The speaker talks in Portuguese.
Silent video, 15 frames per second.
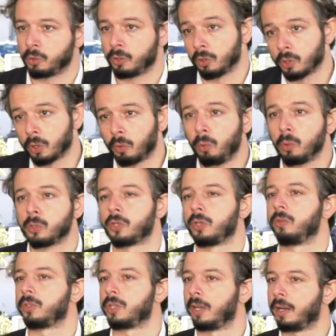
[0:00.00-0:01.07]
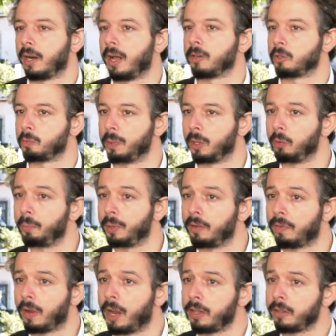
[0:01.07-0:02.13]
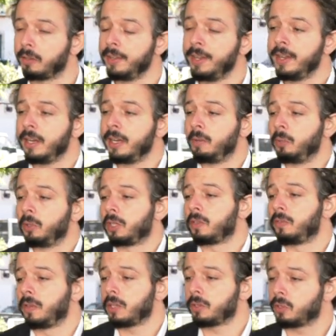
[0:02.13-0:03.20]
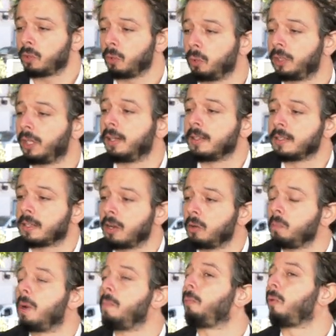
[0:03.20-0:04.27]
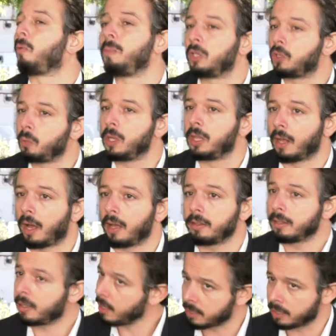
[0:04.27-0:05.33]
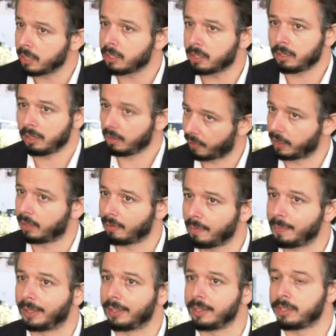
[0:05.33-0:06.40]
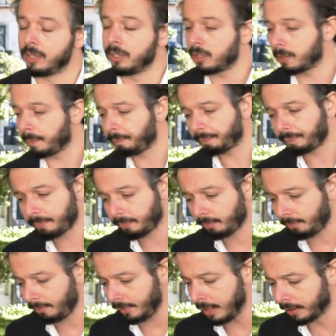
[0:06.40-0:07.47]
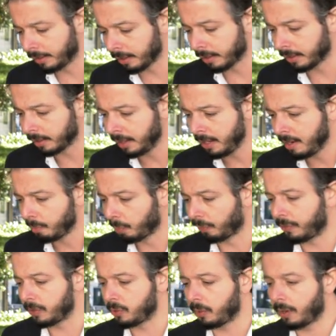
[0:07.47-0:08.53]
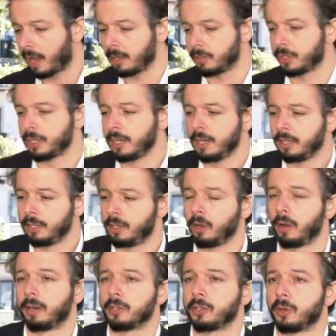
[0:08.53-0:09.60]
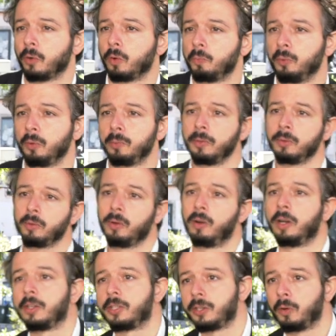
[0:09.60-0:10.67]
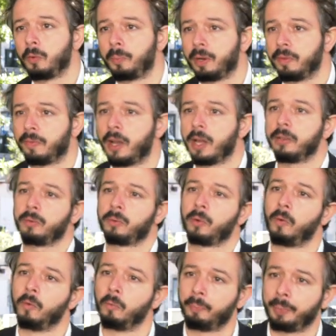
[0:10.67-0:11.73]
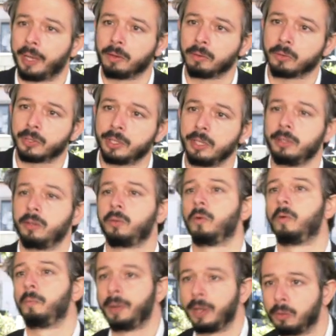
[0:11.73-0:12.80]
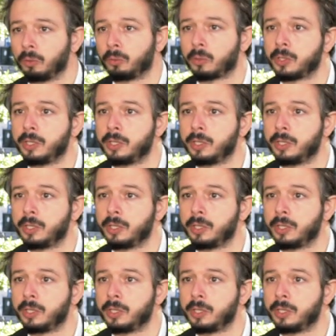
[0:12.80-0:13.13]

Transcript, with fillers: os seus recursos são sangrados pelo privado e muitas vezes utilizando uma promiscuidade que existe, efetivamente existe, de profissionais que horas estão no público, horas estão no privado, com um pé num sítio, com um pé noutro